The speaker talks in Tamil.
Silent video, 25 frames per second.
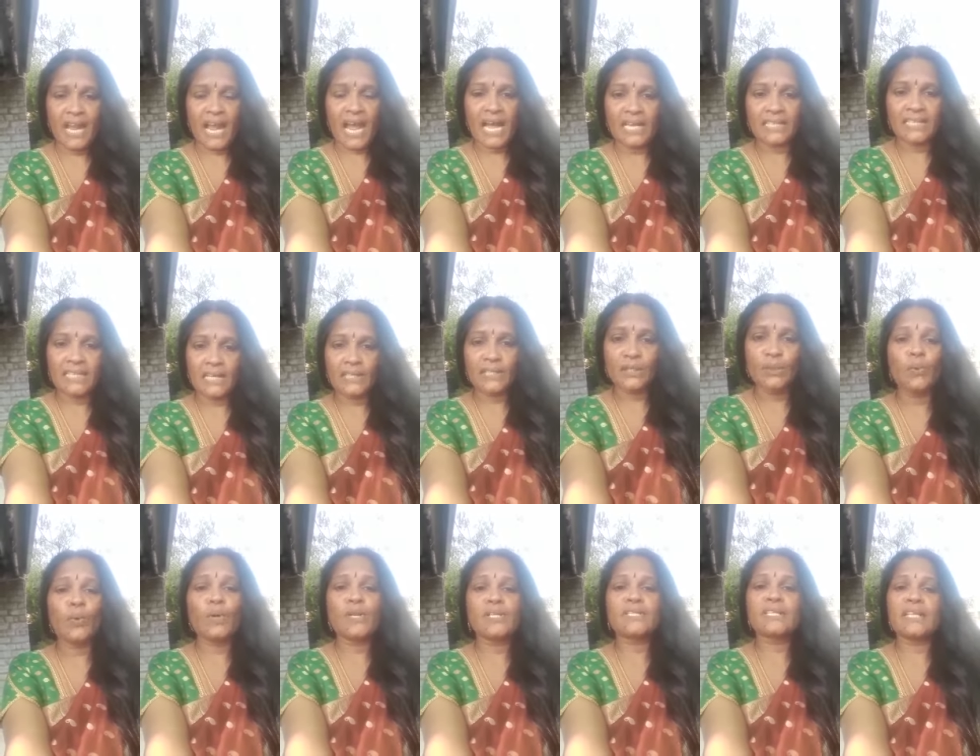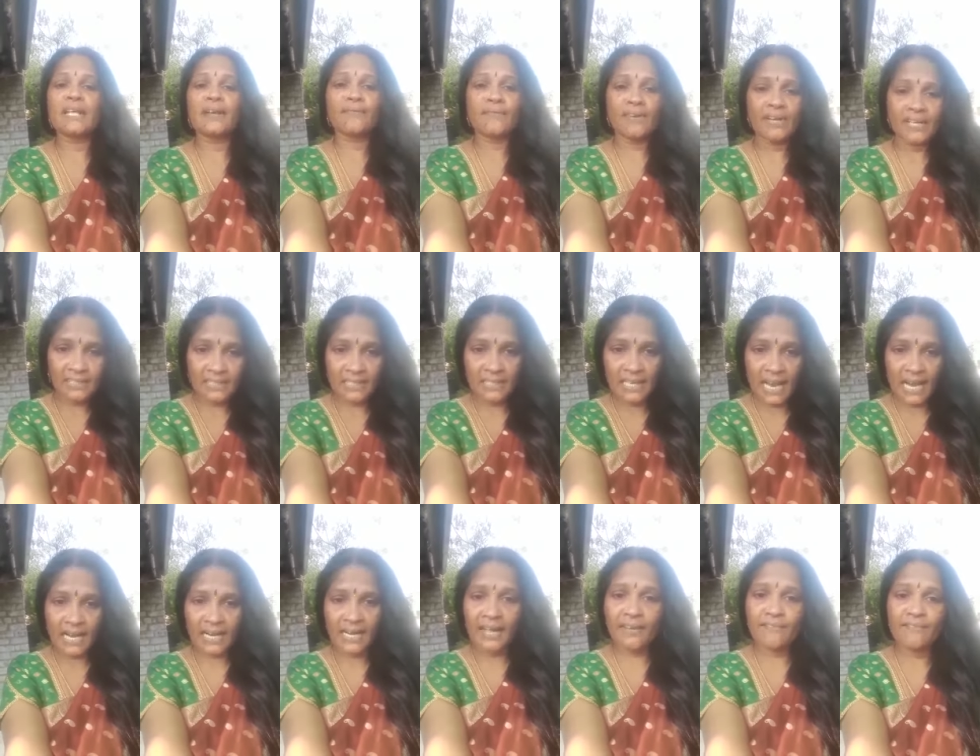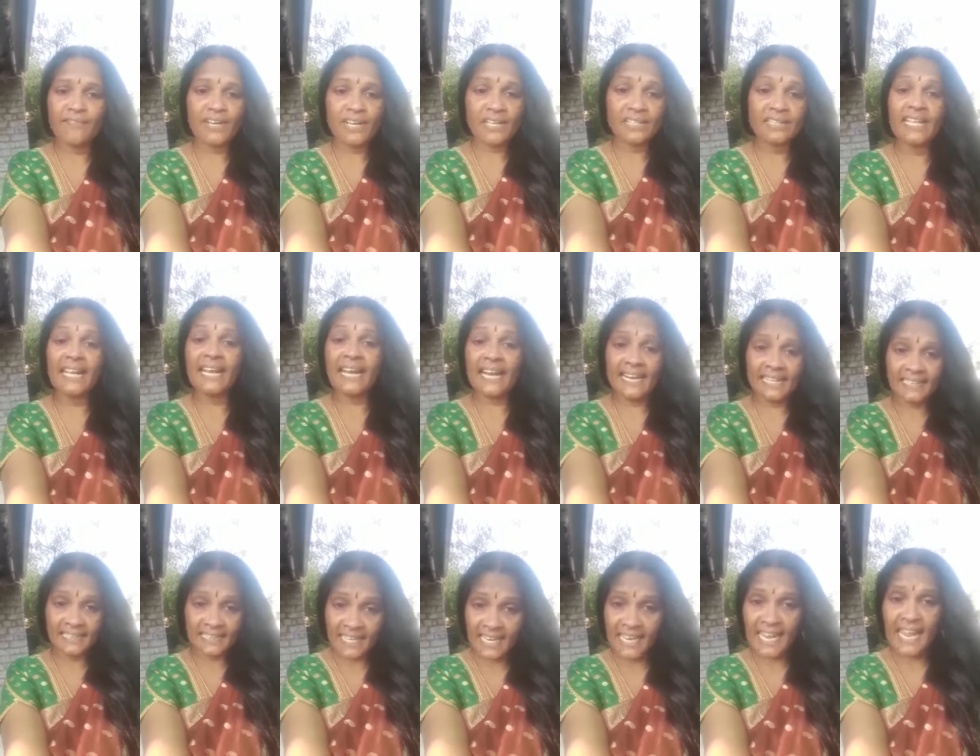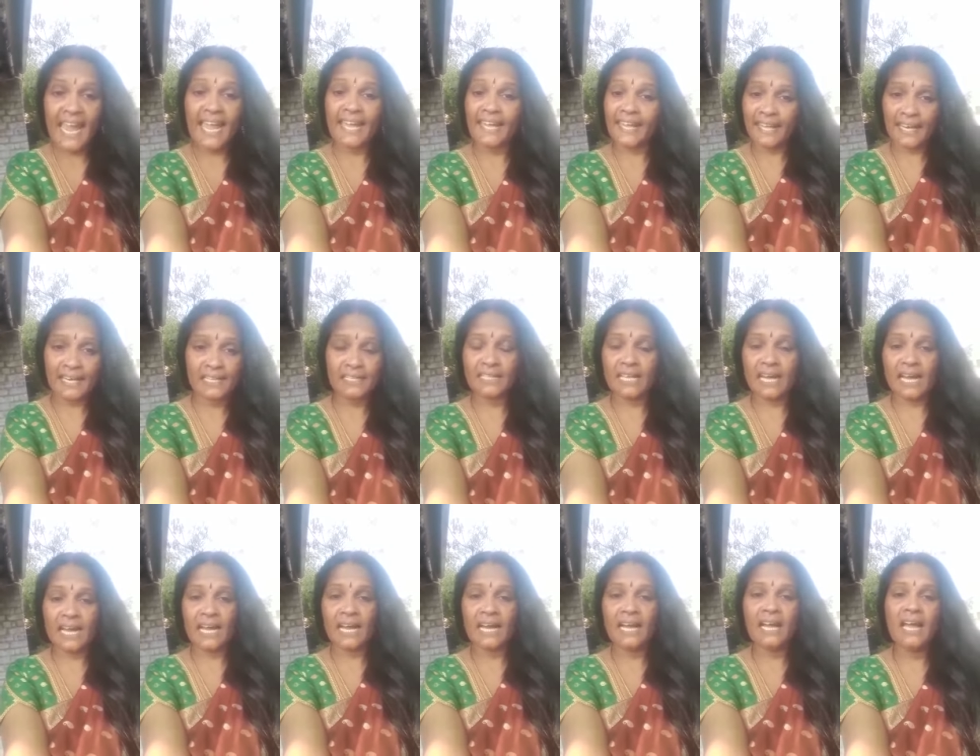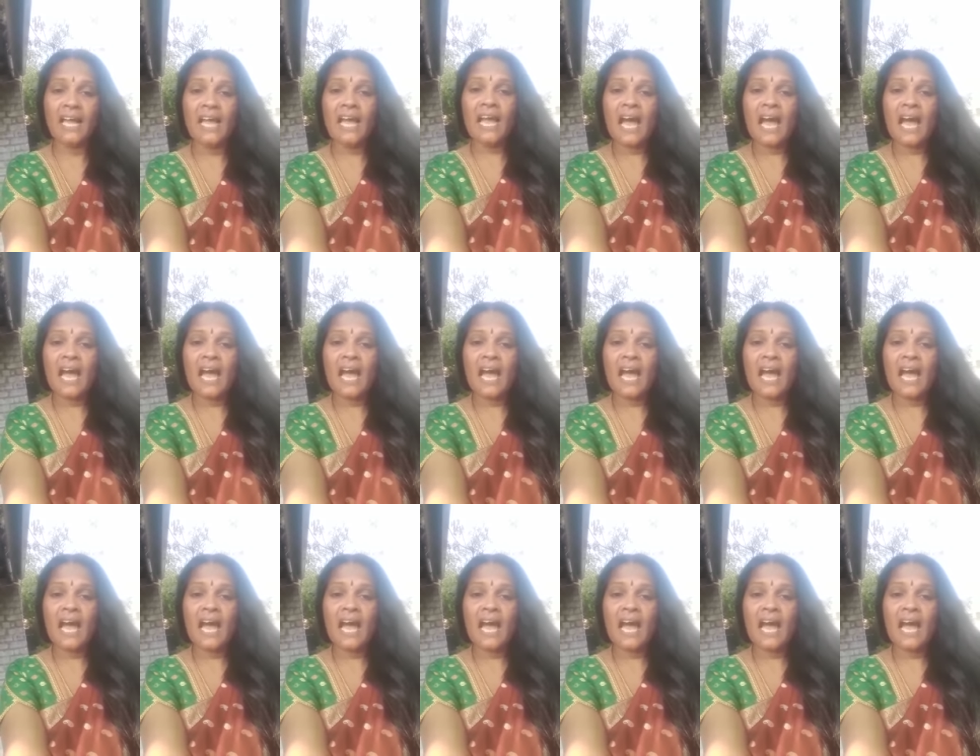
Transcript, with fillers: அதாவது ஒரு சிலர் விழுந்துட்டாங்கன்னா விழுந்த இடத்துலையே இருந்தால்